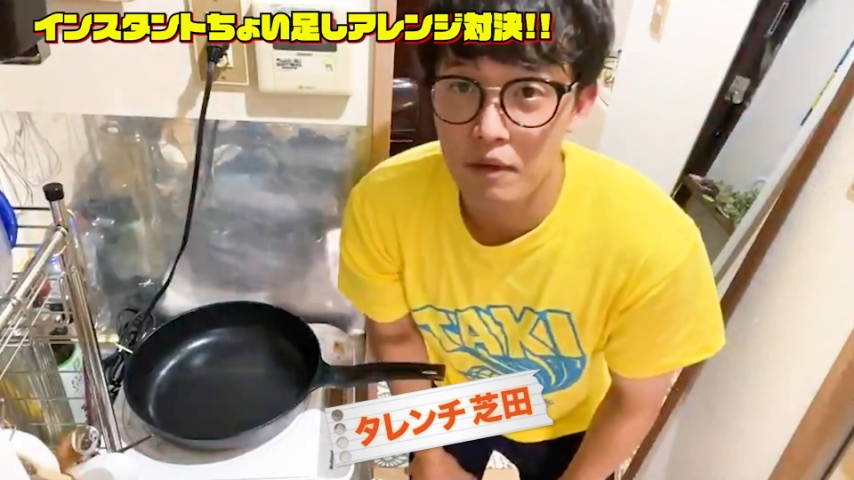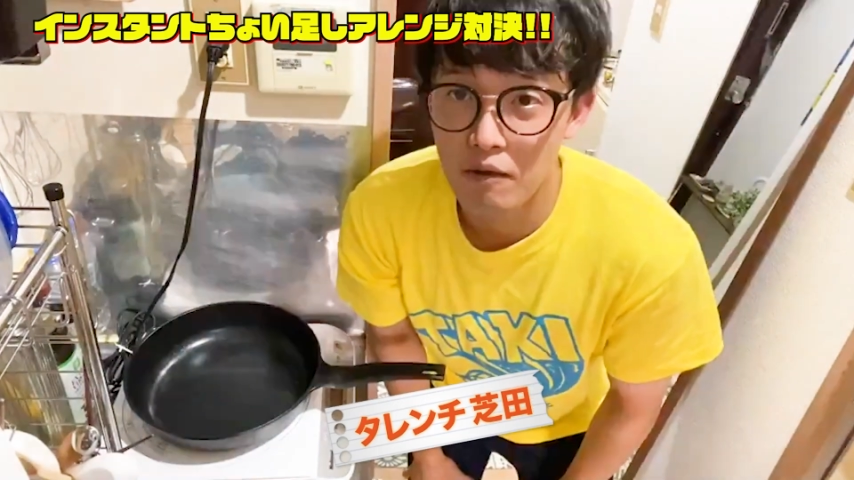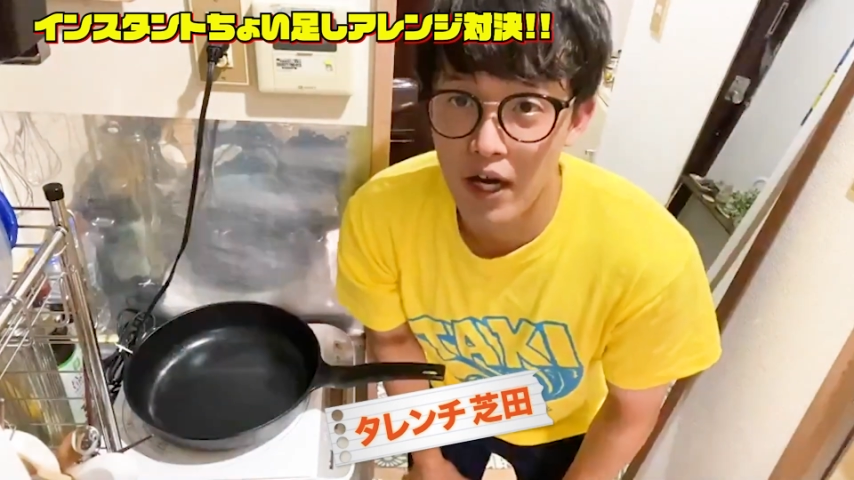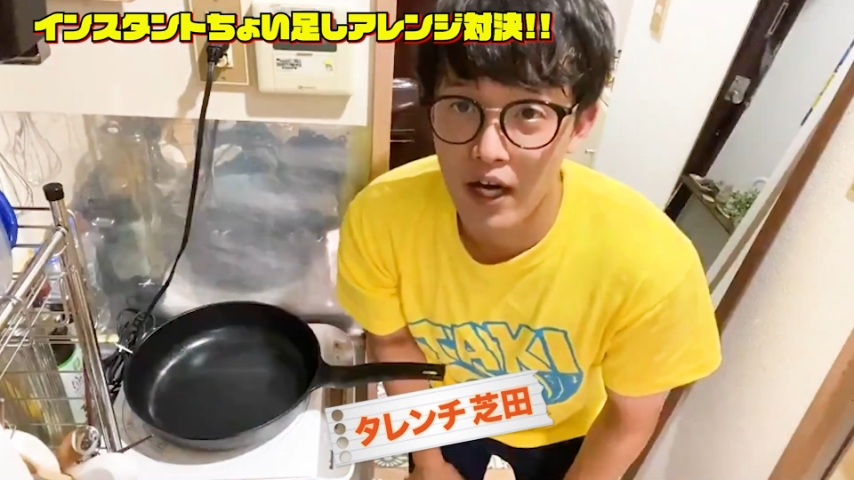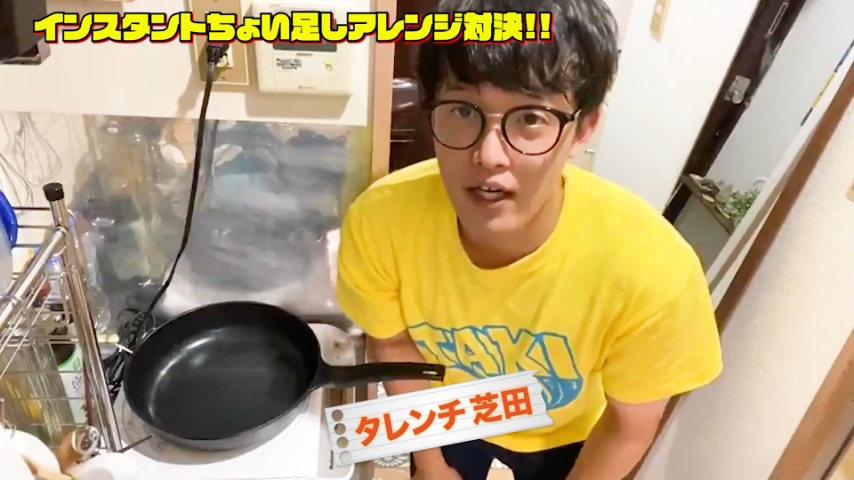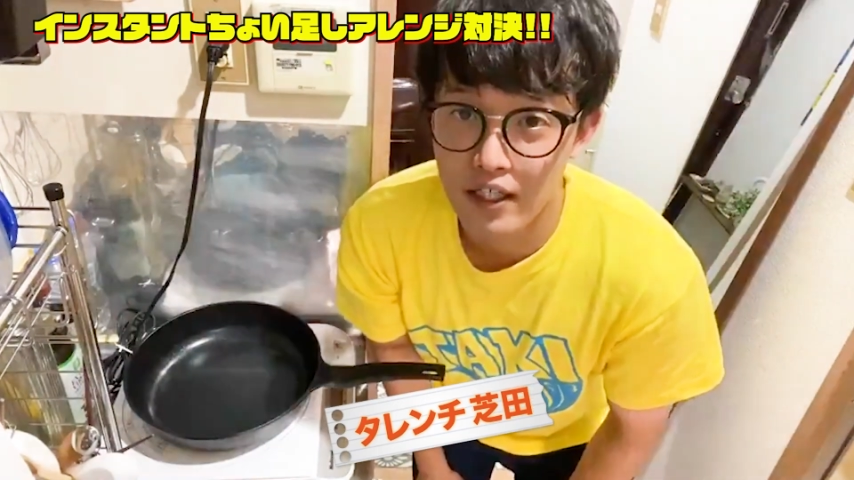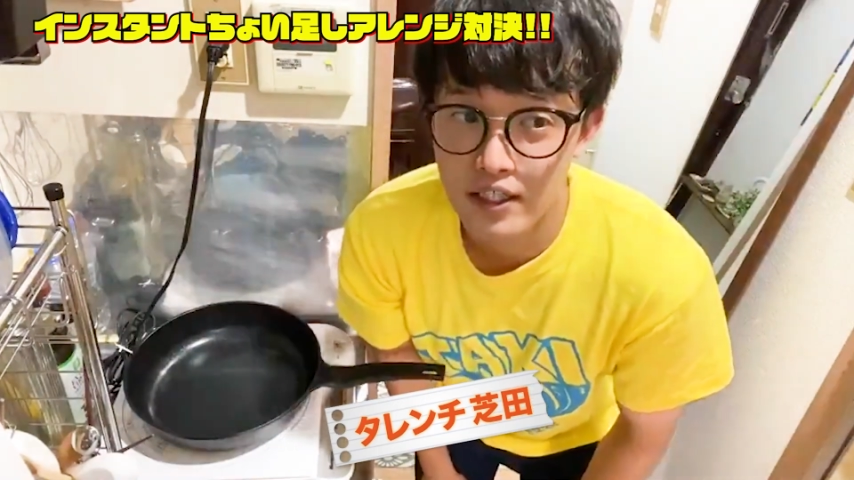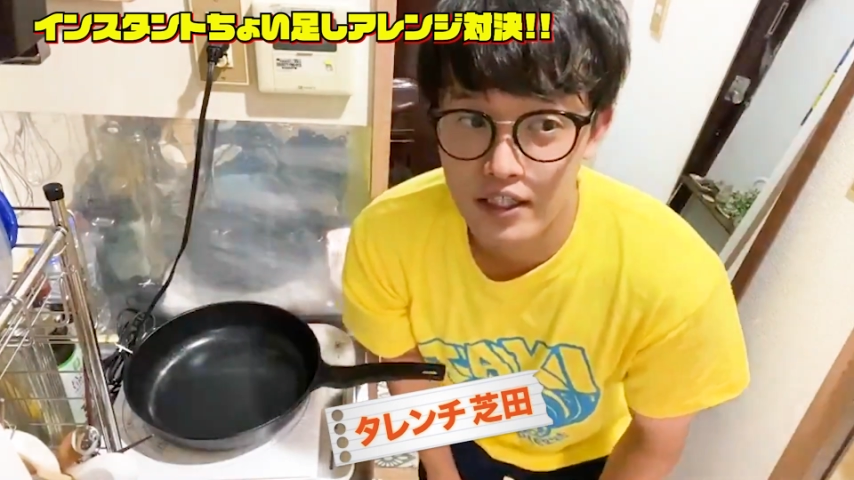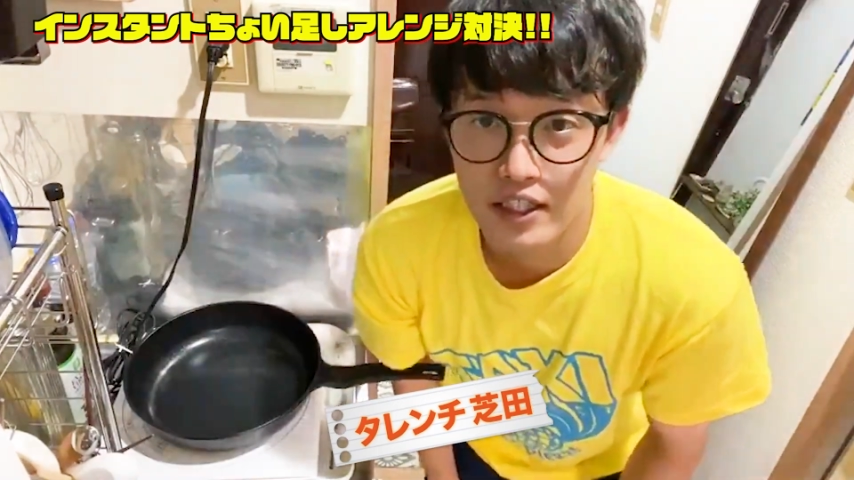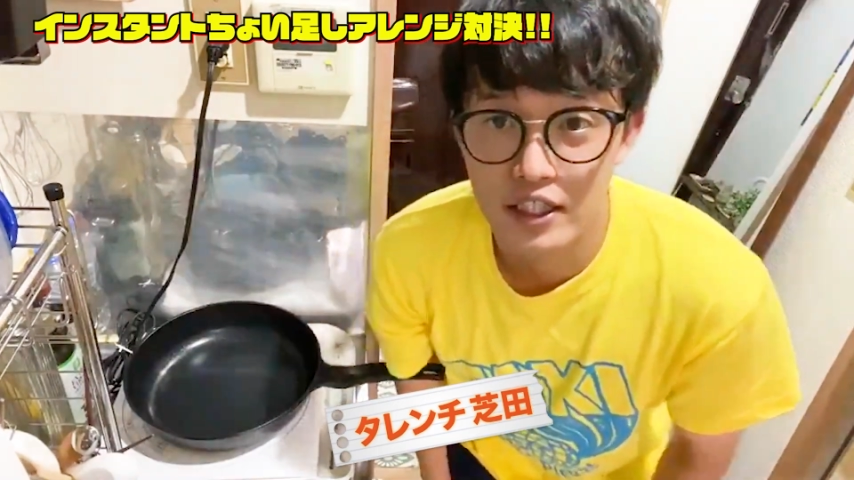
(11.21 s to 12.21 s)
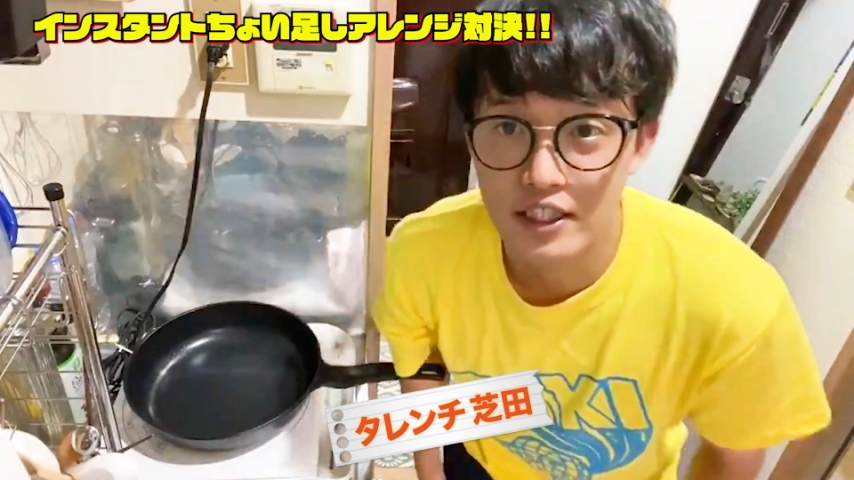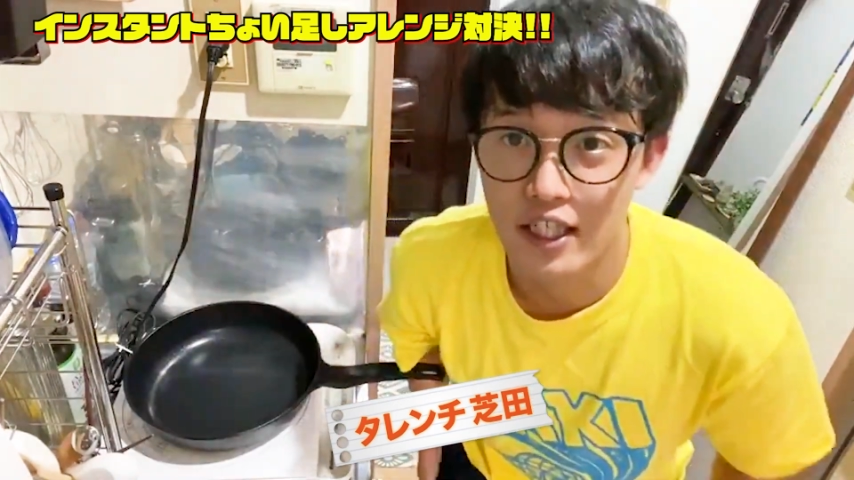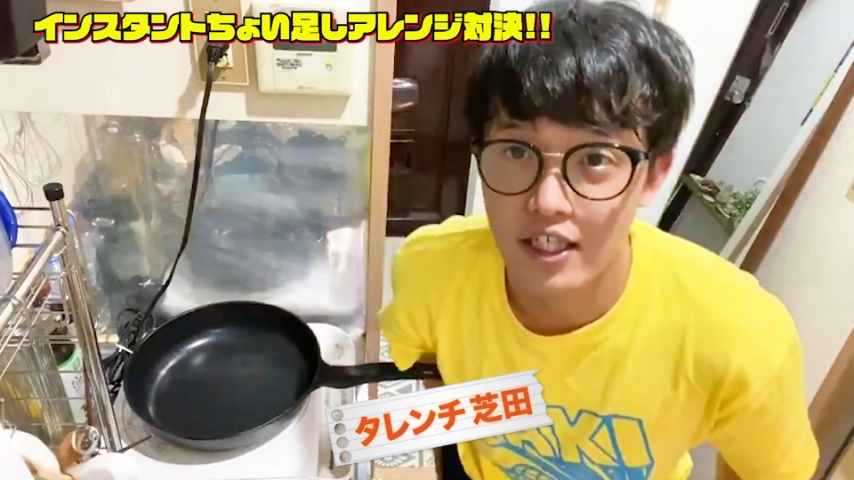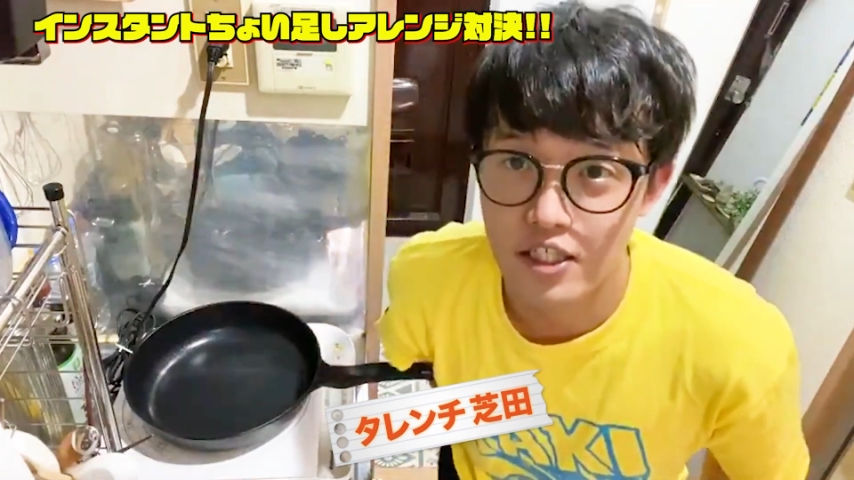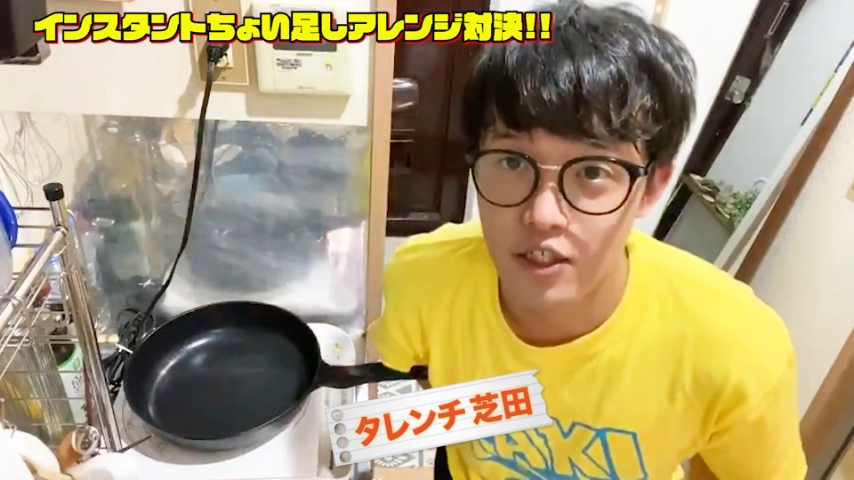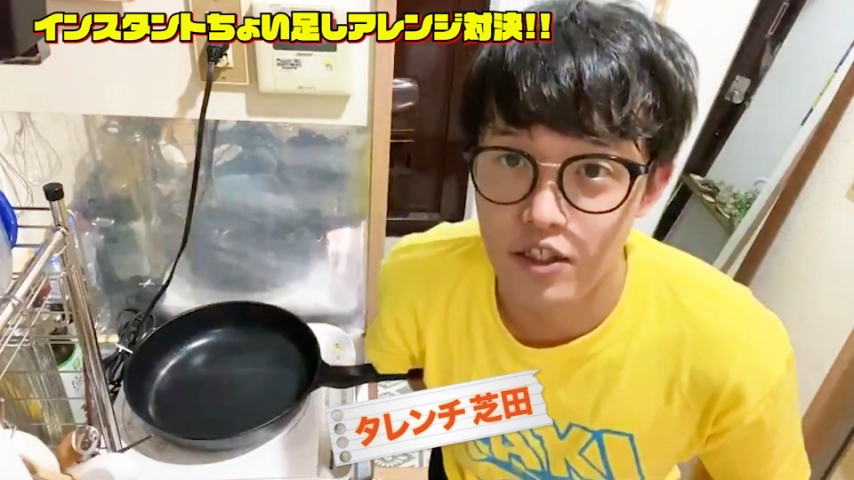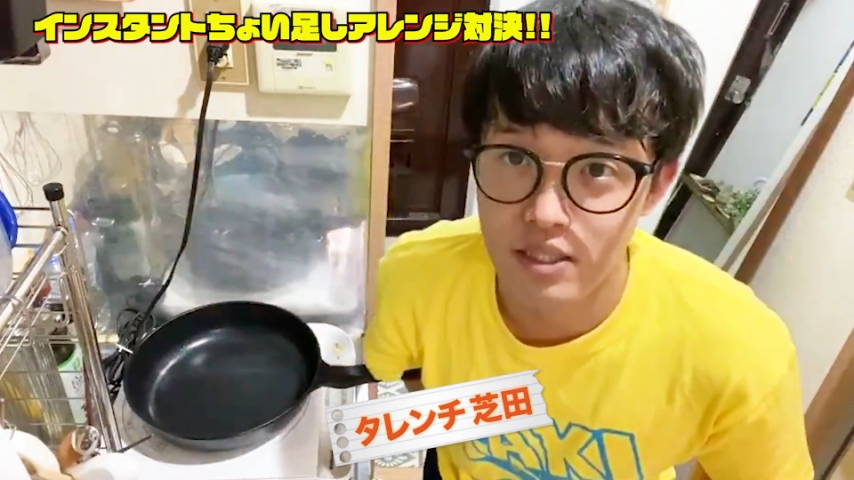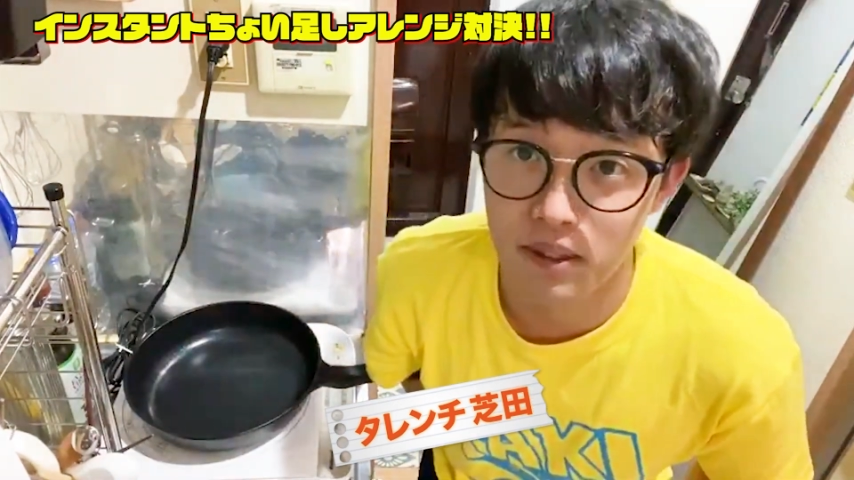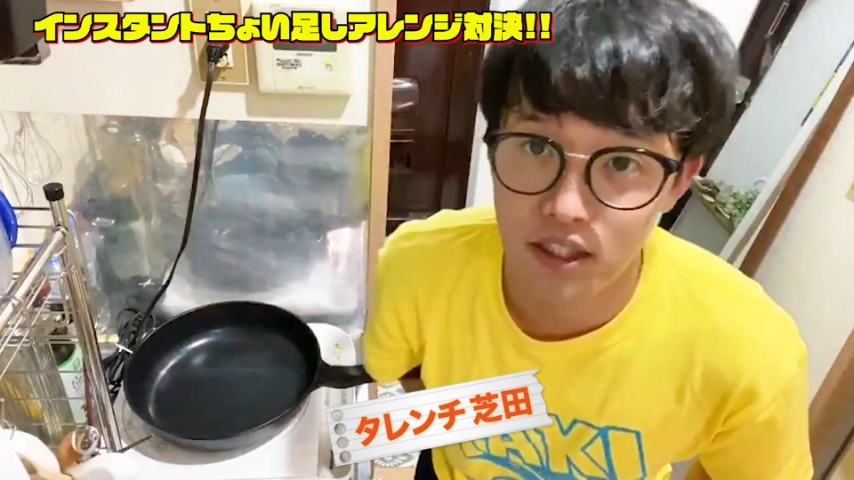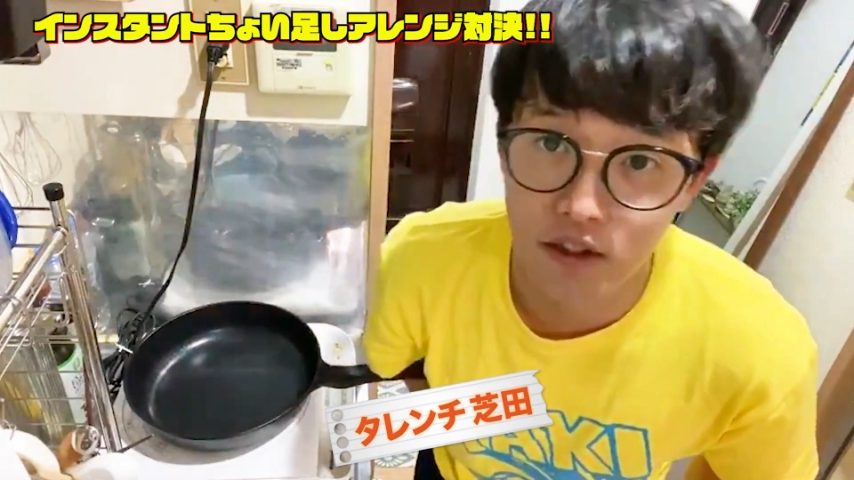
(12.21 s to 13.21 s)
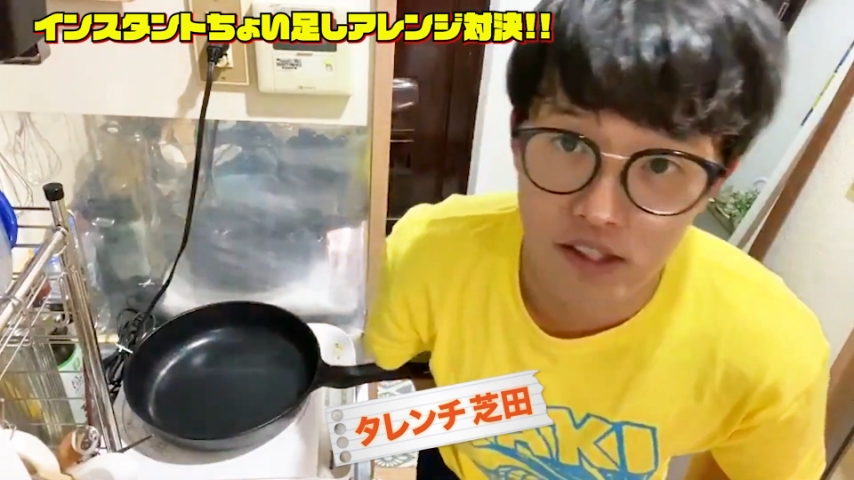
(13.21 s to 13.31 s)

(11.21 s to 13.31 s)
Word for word: んはタレンジの柴田でご